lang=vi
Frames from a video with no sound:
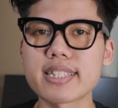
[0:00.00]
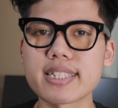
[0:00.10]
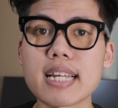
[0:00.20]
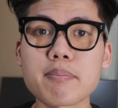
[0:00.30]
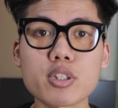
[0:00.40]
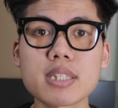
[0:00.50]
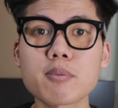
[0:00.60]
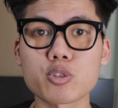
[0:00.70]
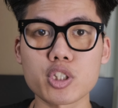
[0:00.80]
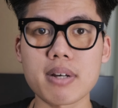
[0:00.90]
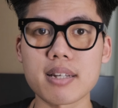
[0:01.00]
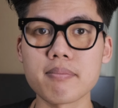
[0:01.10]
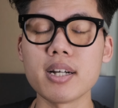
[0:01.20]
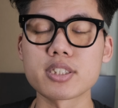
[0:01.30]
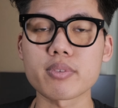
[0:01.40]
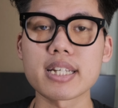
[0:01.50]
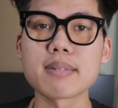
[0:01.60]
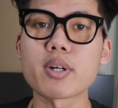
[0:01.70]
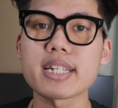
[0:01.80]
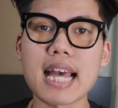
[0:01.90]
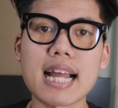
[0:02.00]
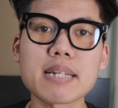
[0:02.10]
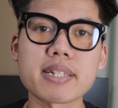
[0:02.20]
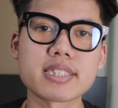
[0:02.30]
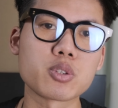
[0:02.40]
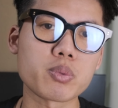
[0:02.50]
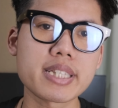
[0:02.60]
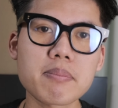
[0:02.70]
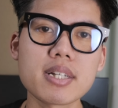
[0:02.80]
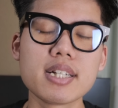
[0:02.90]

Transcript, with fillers: thì Enbot tiếp tục cho bạn mở rộng thêm một cái tháng để bạn sử dụng tiếp